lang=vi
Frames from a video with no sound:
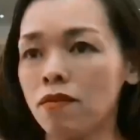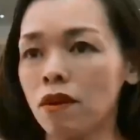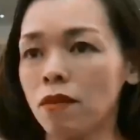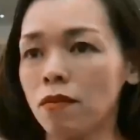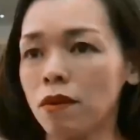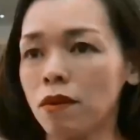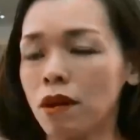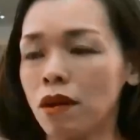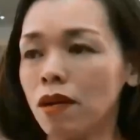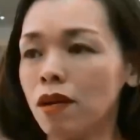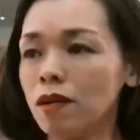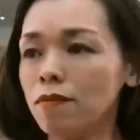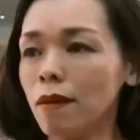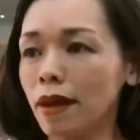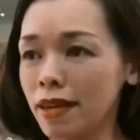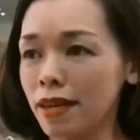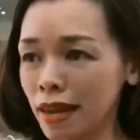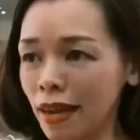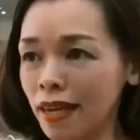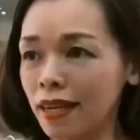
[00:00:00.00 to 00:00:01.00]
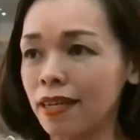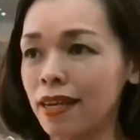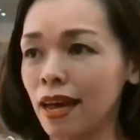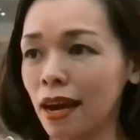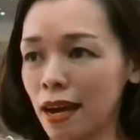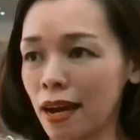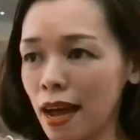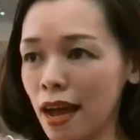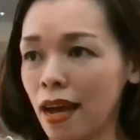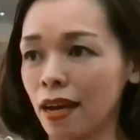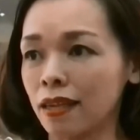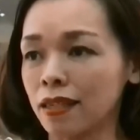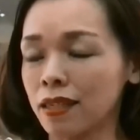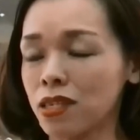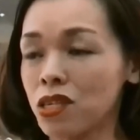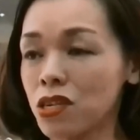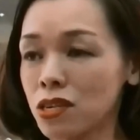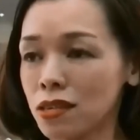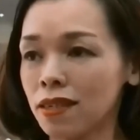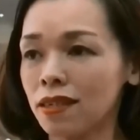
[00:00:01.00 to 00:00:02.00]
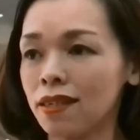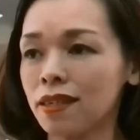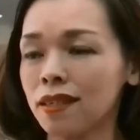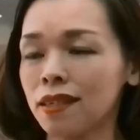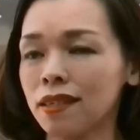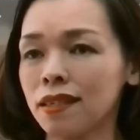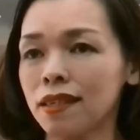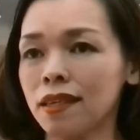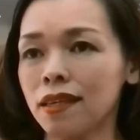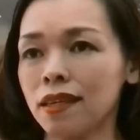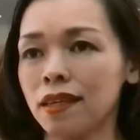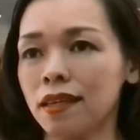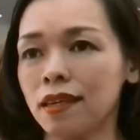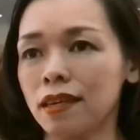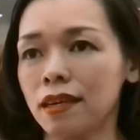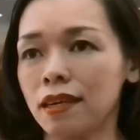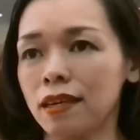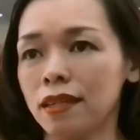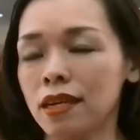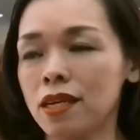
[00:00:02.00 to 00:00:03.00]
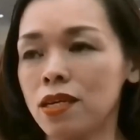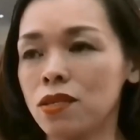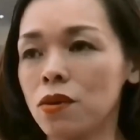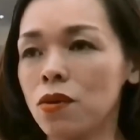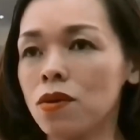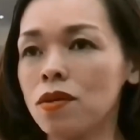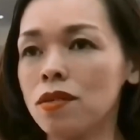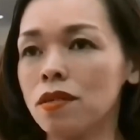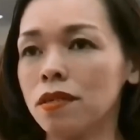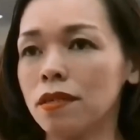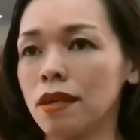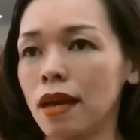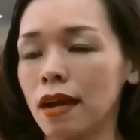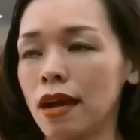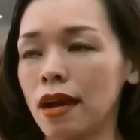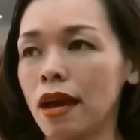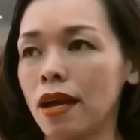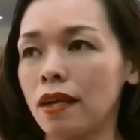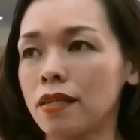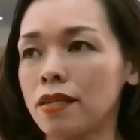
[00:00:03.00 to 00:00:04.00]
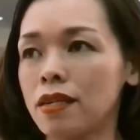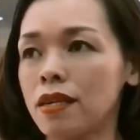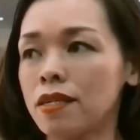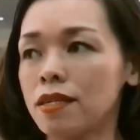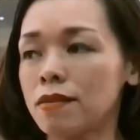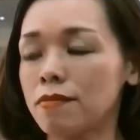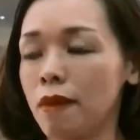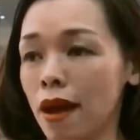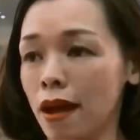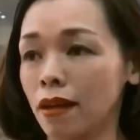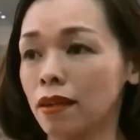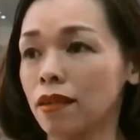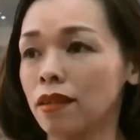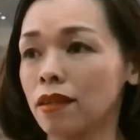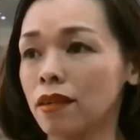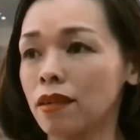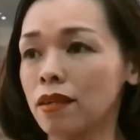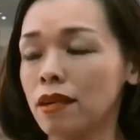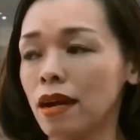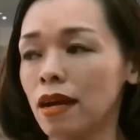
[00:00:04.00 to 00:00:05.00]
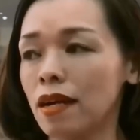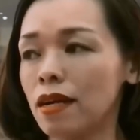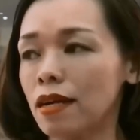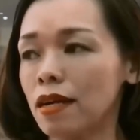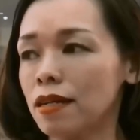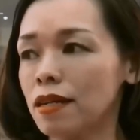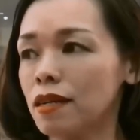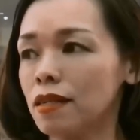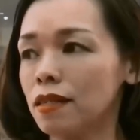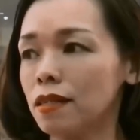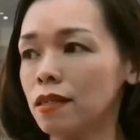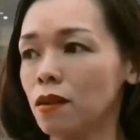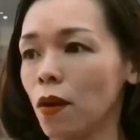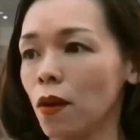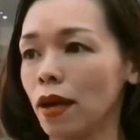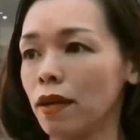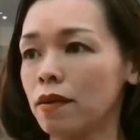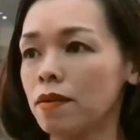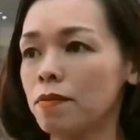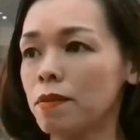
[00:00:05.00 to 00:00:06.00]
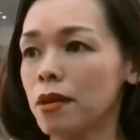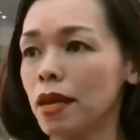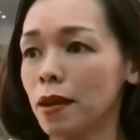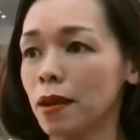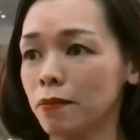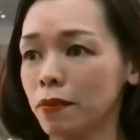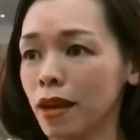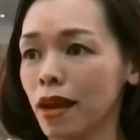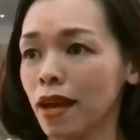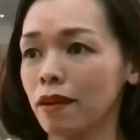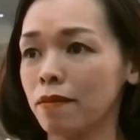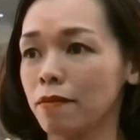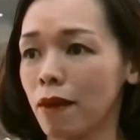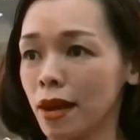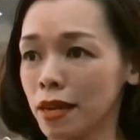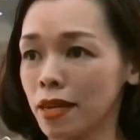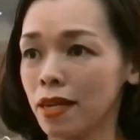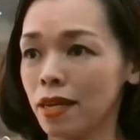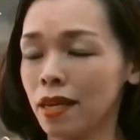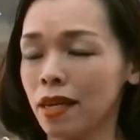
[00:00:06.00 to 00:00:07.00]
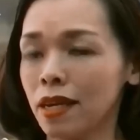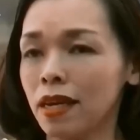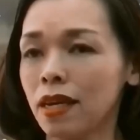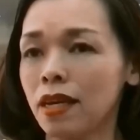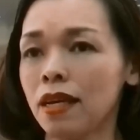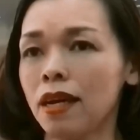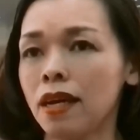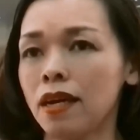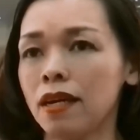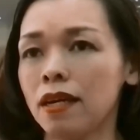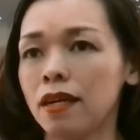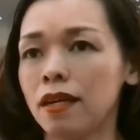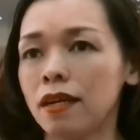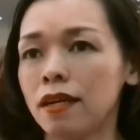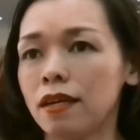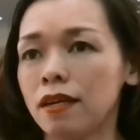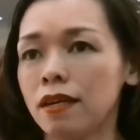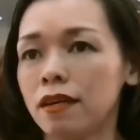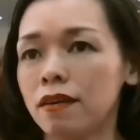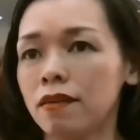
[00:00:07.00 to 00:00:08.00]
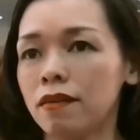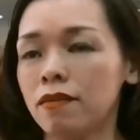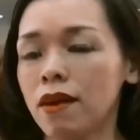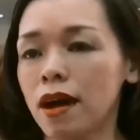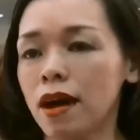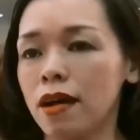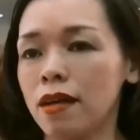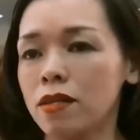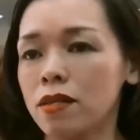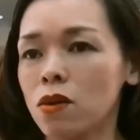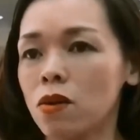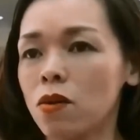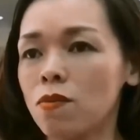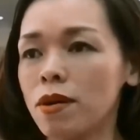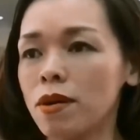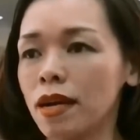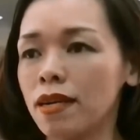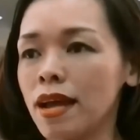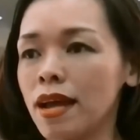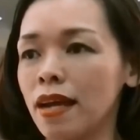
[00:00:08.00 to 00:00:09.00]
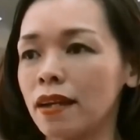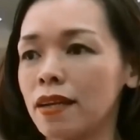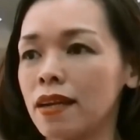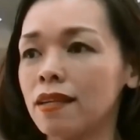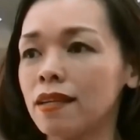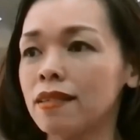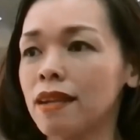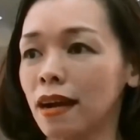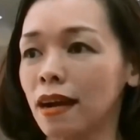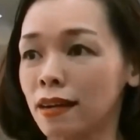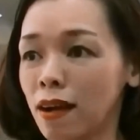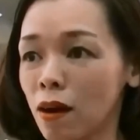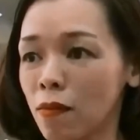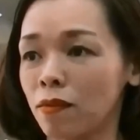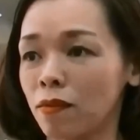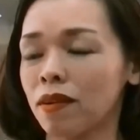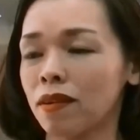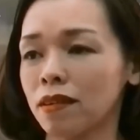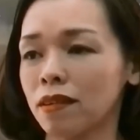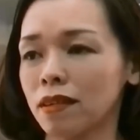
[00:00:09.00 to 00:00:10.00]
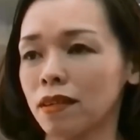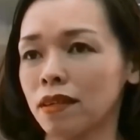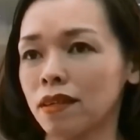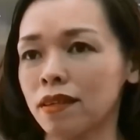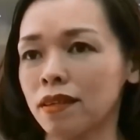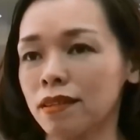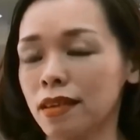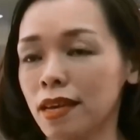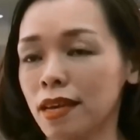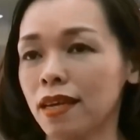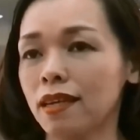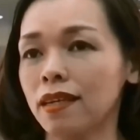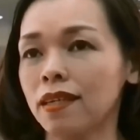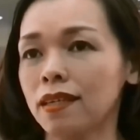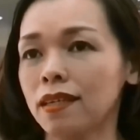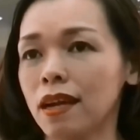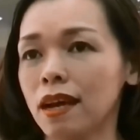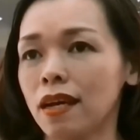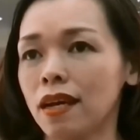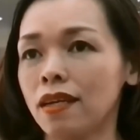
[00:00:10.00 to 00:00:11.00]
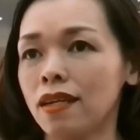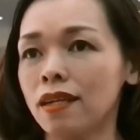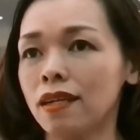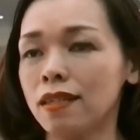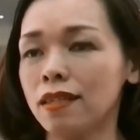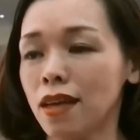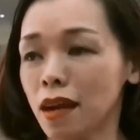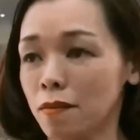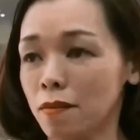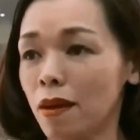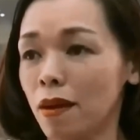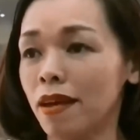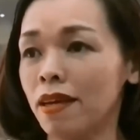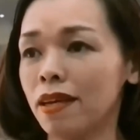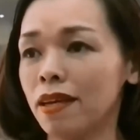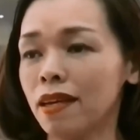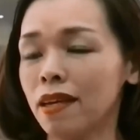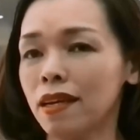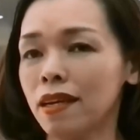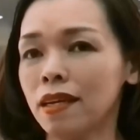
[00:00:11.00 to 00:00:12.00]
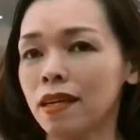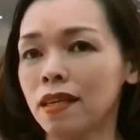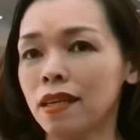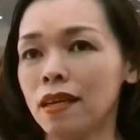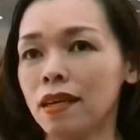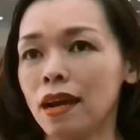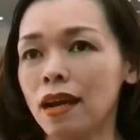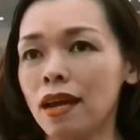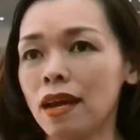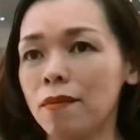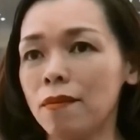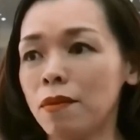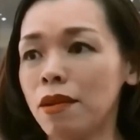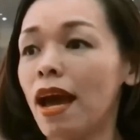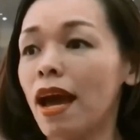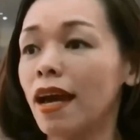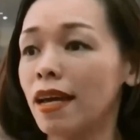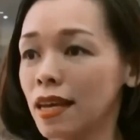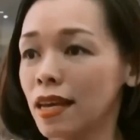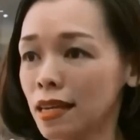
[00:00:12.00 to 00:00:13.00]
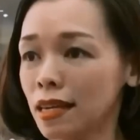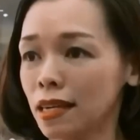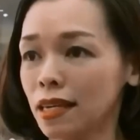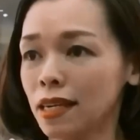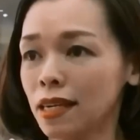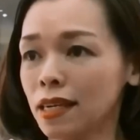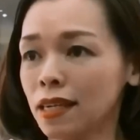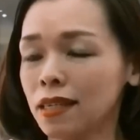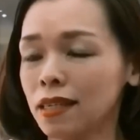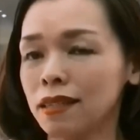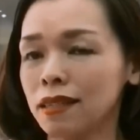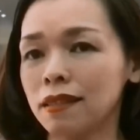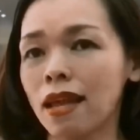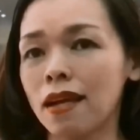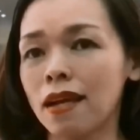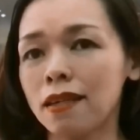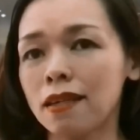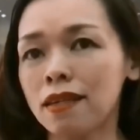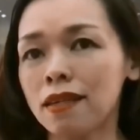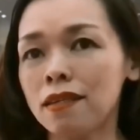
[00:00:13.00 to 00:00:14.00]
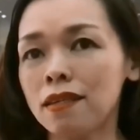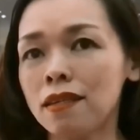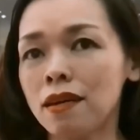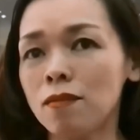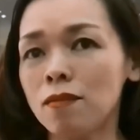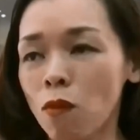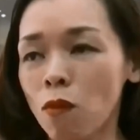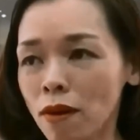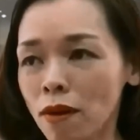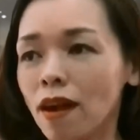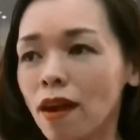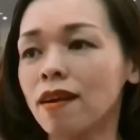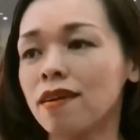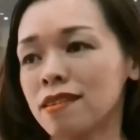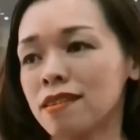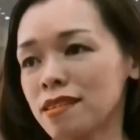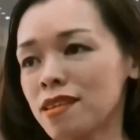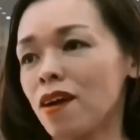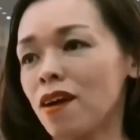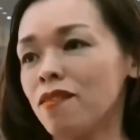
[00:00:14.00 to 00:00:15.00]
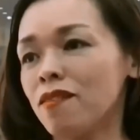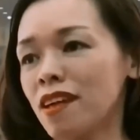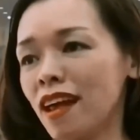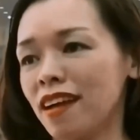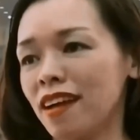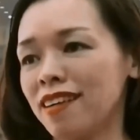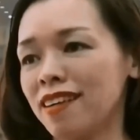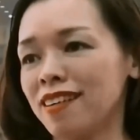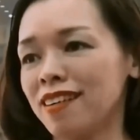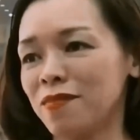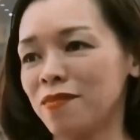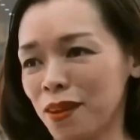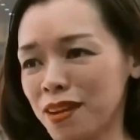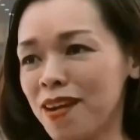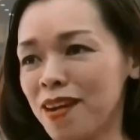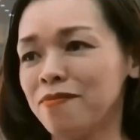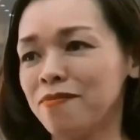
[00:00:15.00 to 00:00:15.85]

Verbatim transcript: Trong vòng có 7 ngày đặt hàng trước thì à, cái số lượng đặt hàng trên mạng nó đã lên đến khoảng 15.000 máy à, và số mà khách hàng đến đặt cọc à, tiền để nhận máy thì đã là 12.000 tăng đến 4 ờ, lần so với lại ờ,